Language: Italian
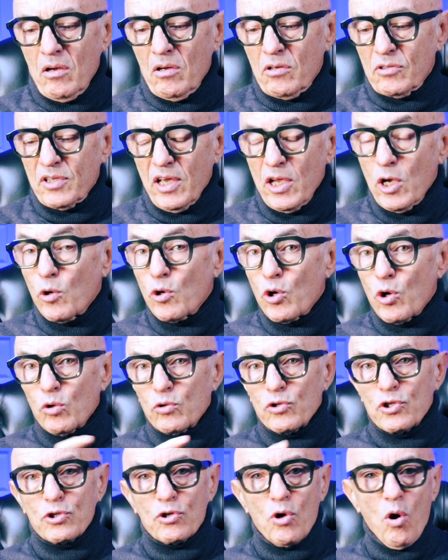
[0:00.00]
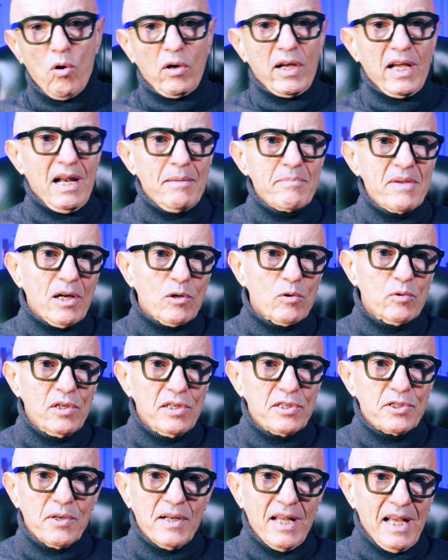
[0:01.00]
Se io non so che la mia
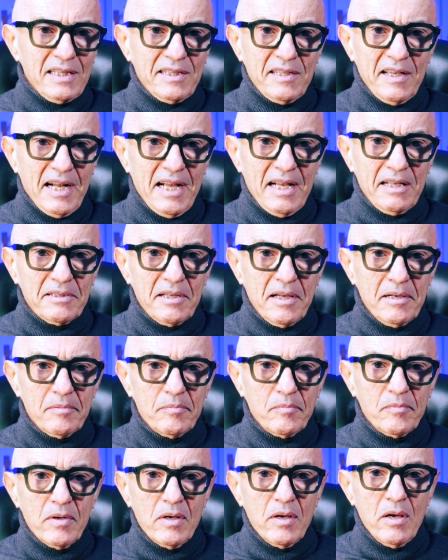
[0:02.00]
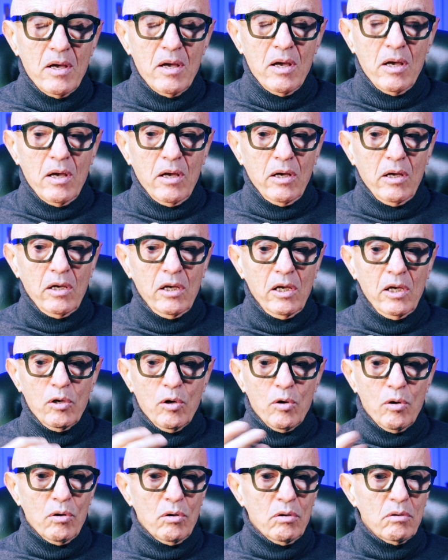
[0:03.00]
condizione è alterata,
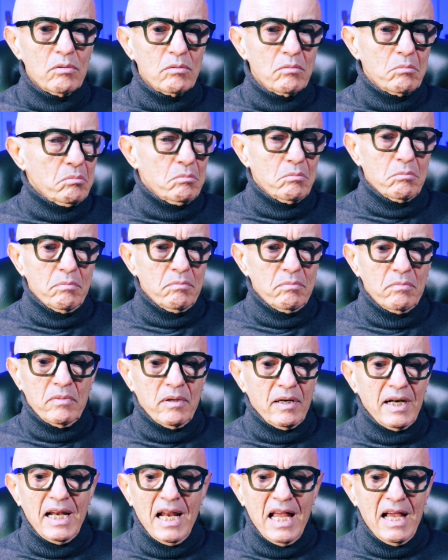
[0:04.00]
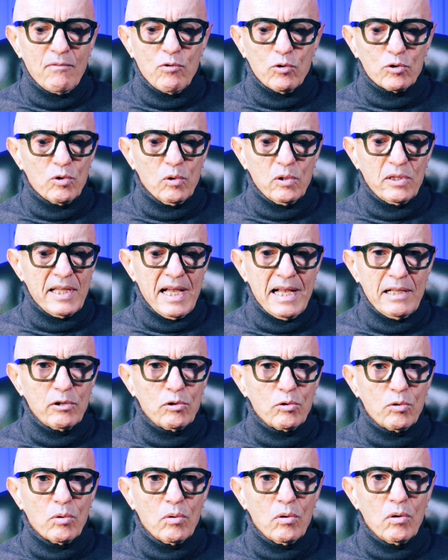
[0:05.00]
io rilevo
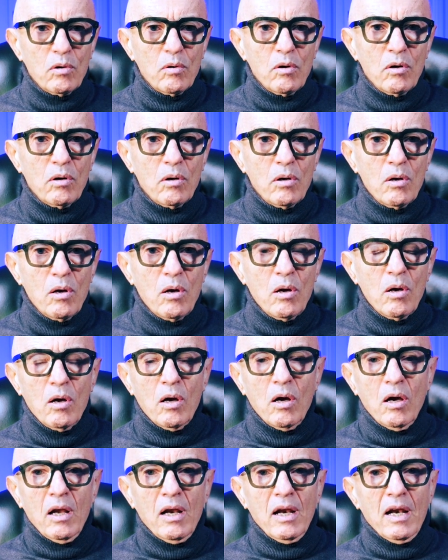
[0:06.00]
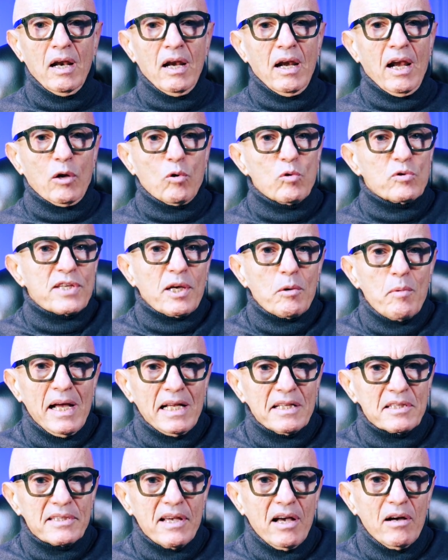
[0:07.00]
soltanto la
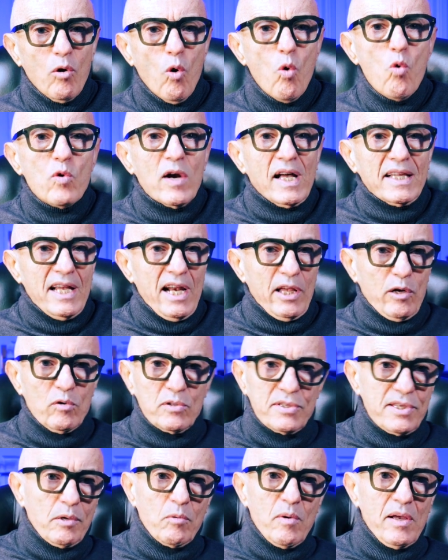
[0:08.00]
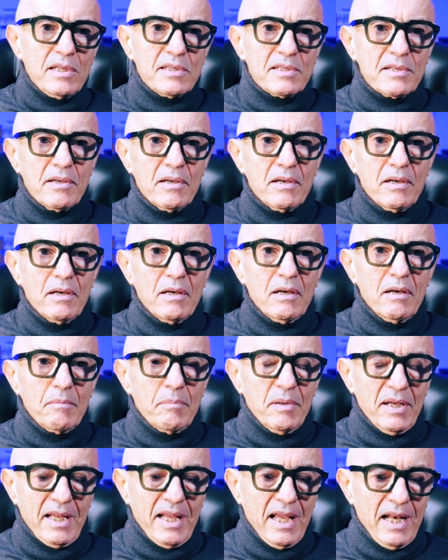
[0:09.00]
conseguenza, una delle conseguenze,
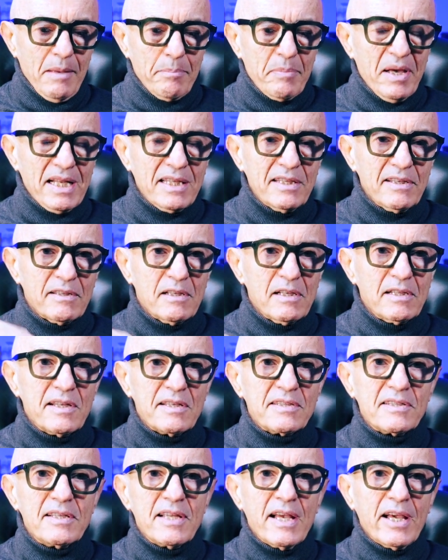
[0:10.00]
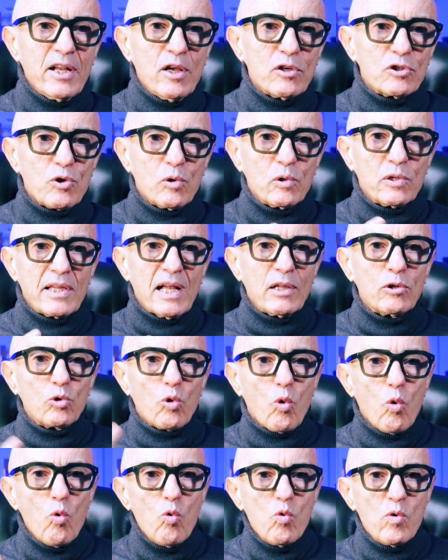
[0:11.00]
perché la perdita del desiderio è
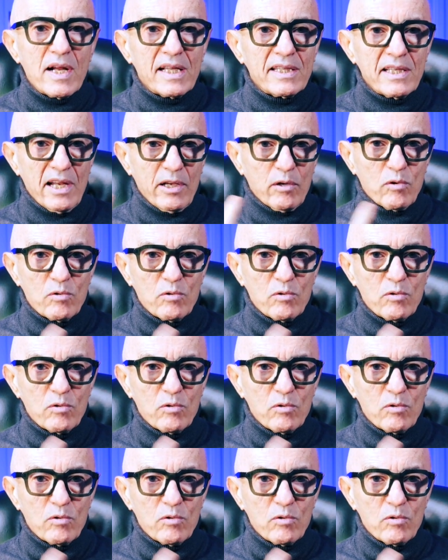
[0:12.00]
soltanto una delle